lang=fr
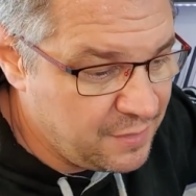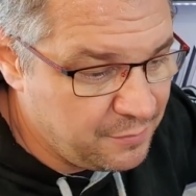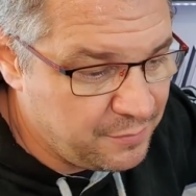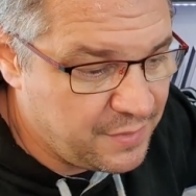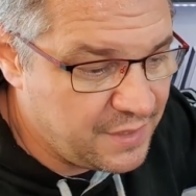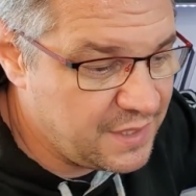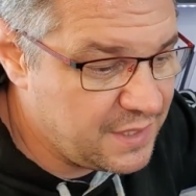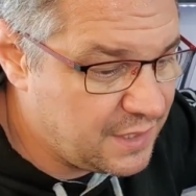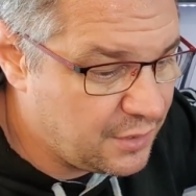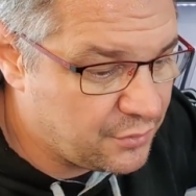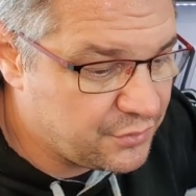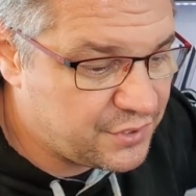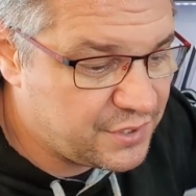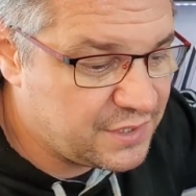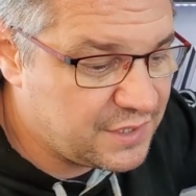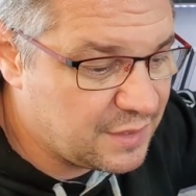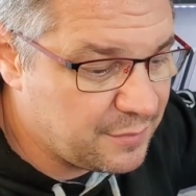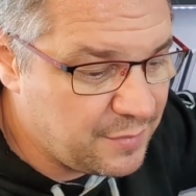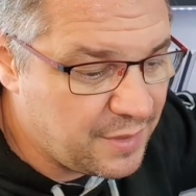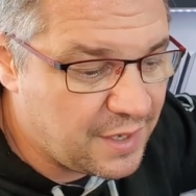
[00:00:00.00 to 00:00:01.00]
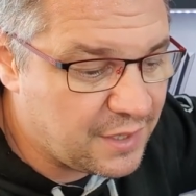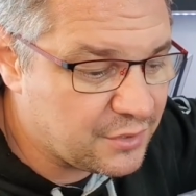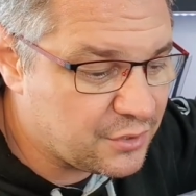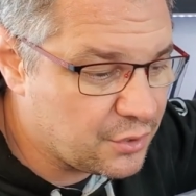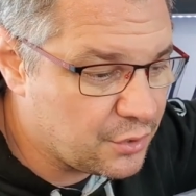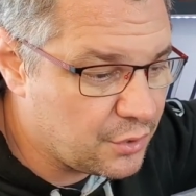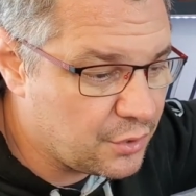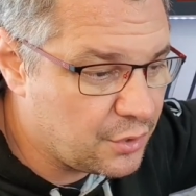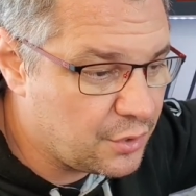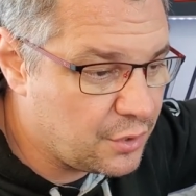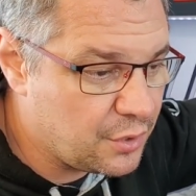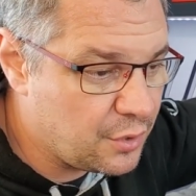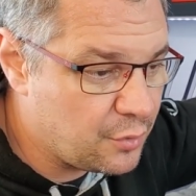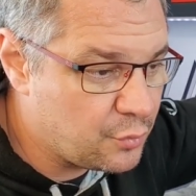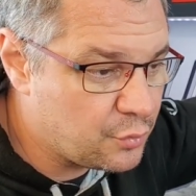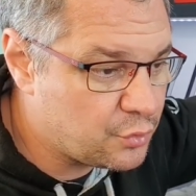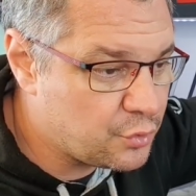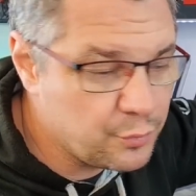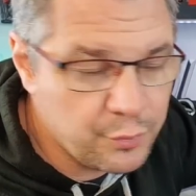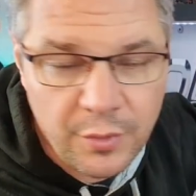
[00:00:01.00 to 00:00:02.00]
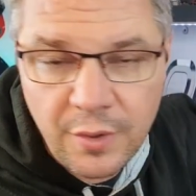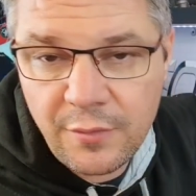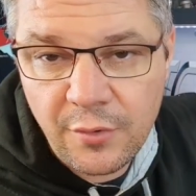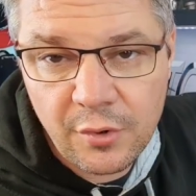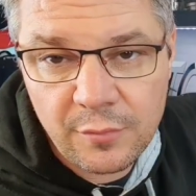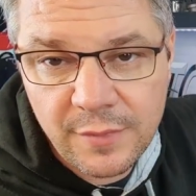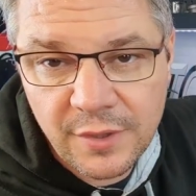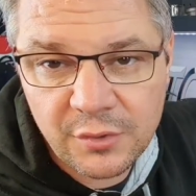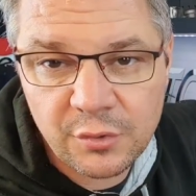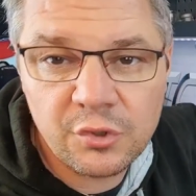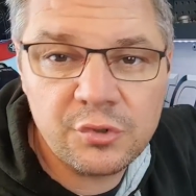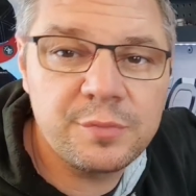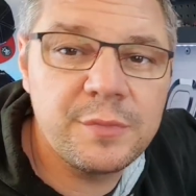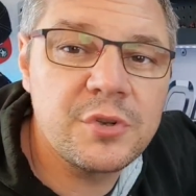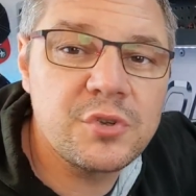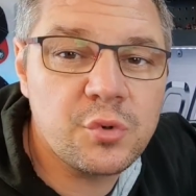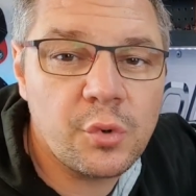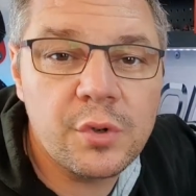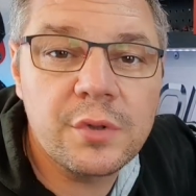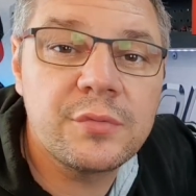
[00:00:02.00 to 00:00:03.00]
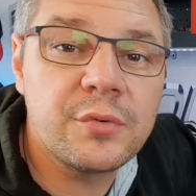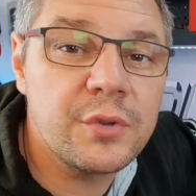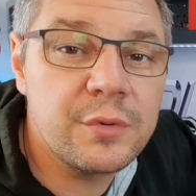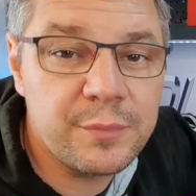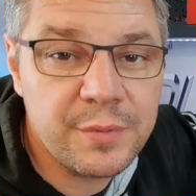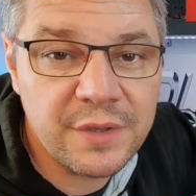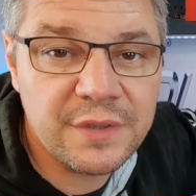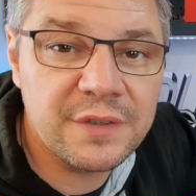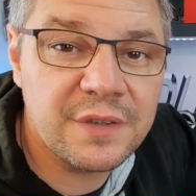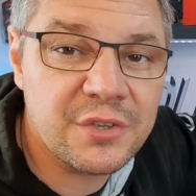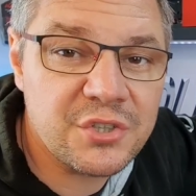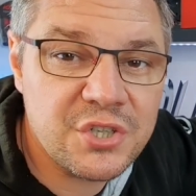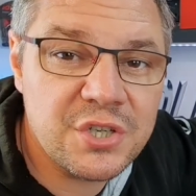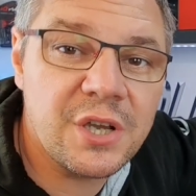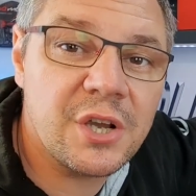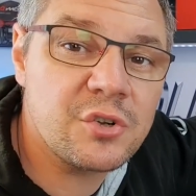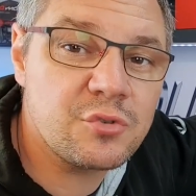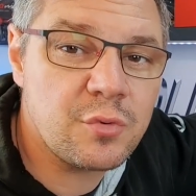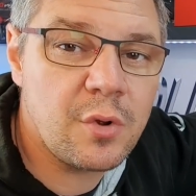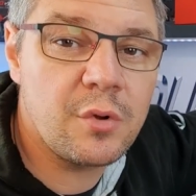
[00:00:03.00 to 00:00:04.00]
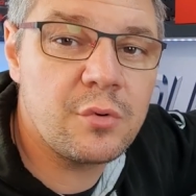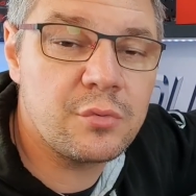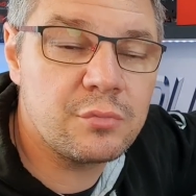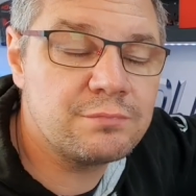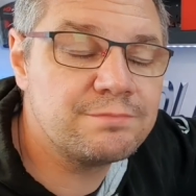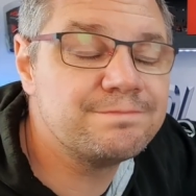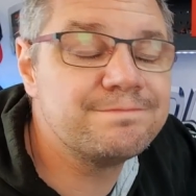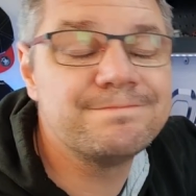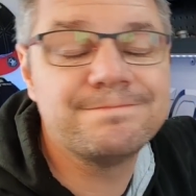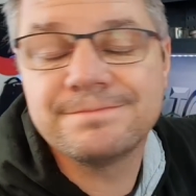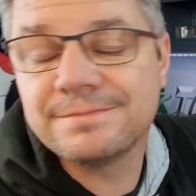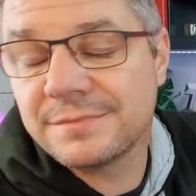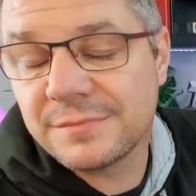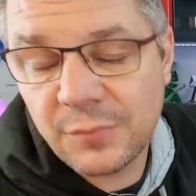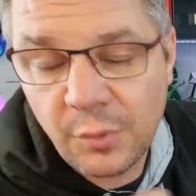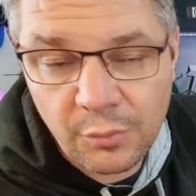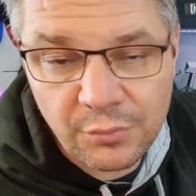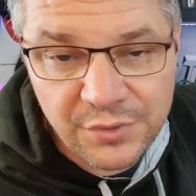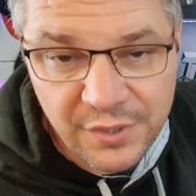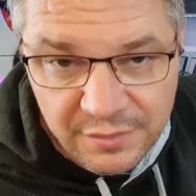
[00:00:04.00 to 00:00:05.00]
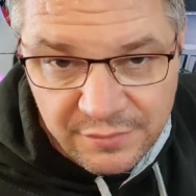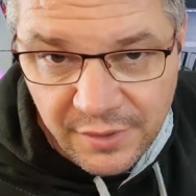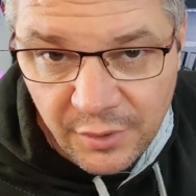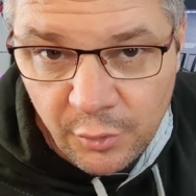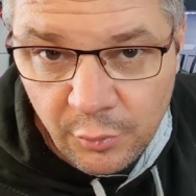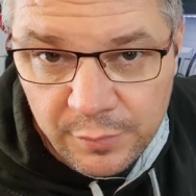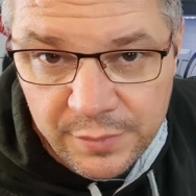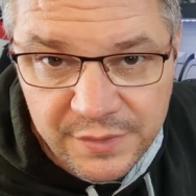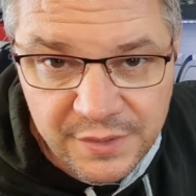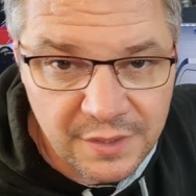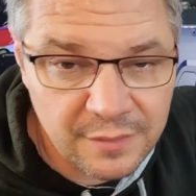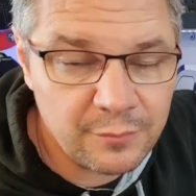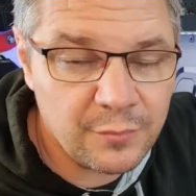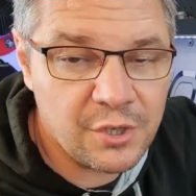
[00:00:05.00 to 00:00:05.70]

mais il y a aussi des marques où tu peux avoir le matos, mais le jour où il faut une pièce détachée, un joint ou Bon, ça devient compliqué.